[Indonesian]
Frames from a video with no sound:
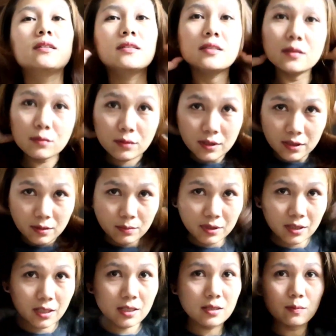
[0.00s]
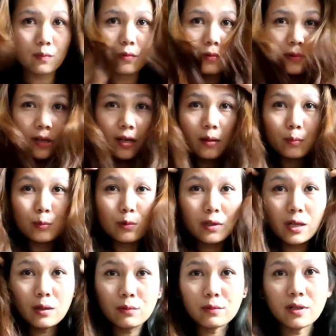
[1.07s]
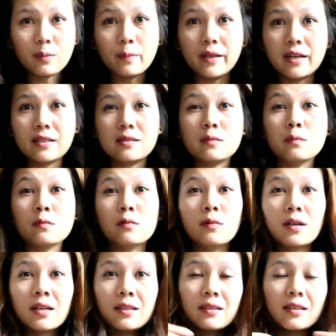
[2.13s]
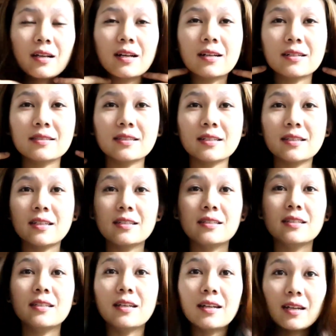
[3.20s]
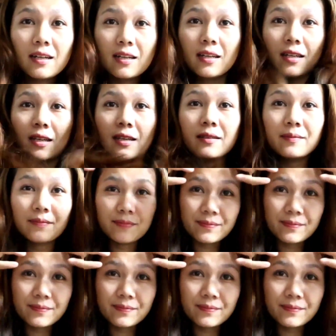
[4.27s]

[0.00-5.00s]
di sini udah jam setengah sepuluh alhamdulillah udah beres semua tinggal ngecek tensinya nenek ya